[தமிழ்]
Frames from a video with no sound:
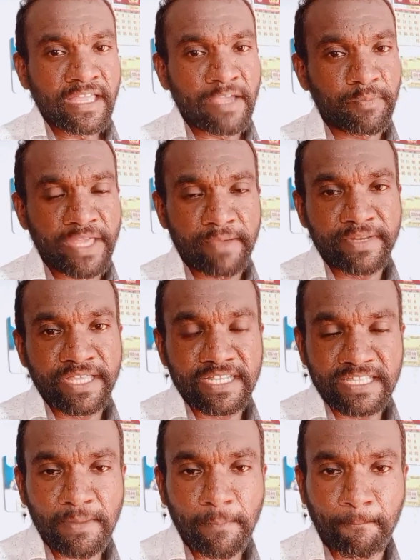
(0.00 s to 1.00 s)
எப்படி
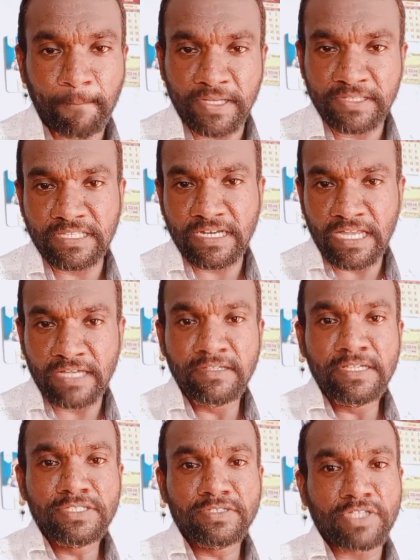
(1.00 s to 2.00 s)
அப்படிங்கிறத பார்த்துக்கலாம்
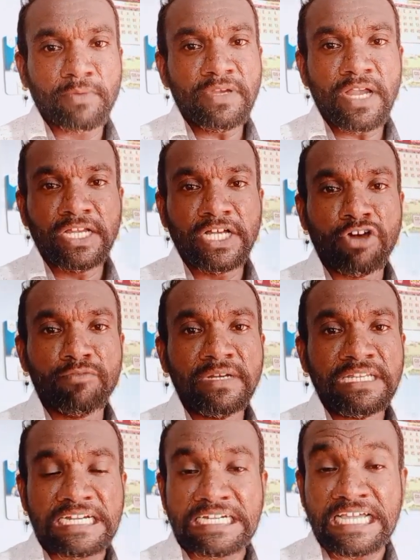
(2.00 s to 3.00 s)
ஸோ தமிழ்நாடு
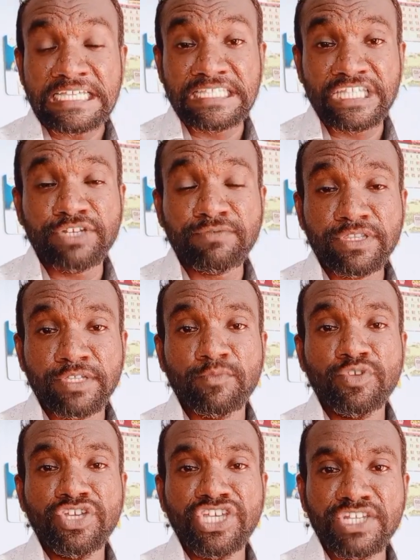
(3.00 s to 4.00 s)
கவர்மெண்ட் ரெண்டாயிரத்தி இருபத்தி
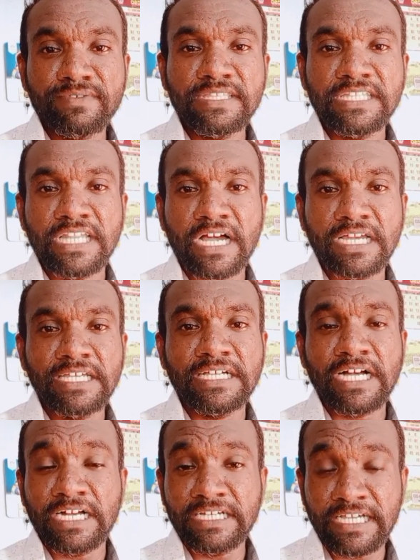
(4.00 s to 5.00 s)
மூணு இருபத்தி
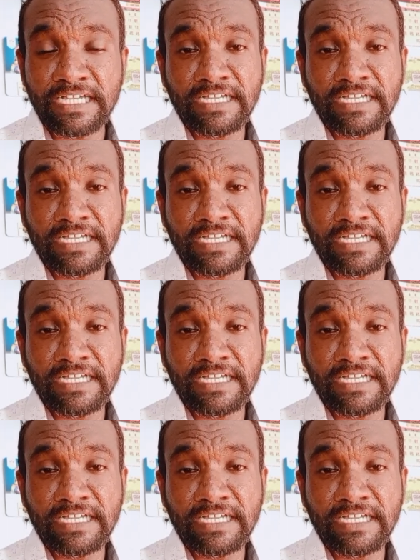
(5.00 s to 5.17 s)
நாலுக்கான